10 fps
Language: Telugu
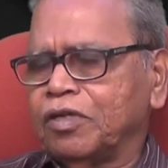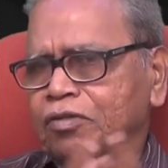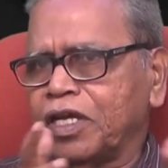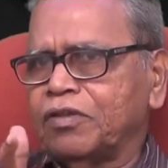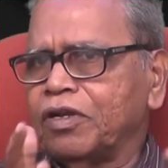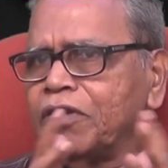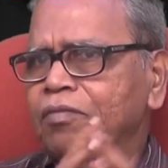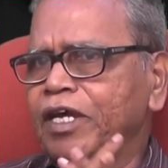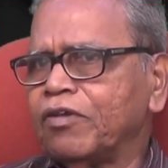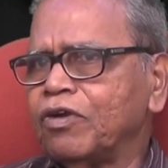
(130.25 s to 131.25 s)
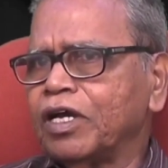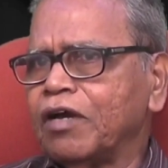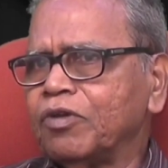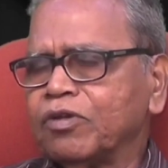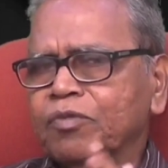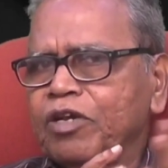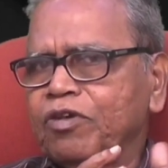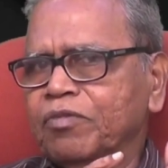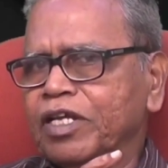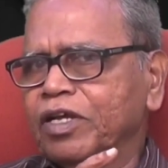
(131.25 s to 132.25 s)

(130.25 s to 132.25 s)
నీ తల్లిదండ్రులు పేదవాళ్ళు కావచ్చు మనం ఈ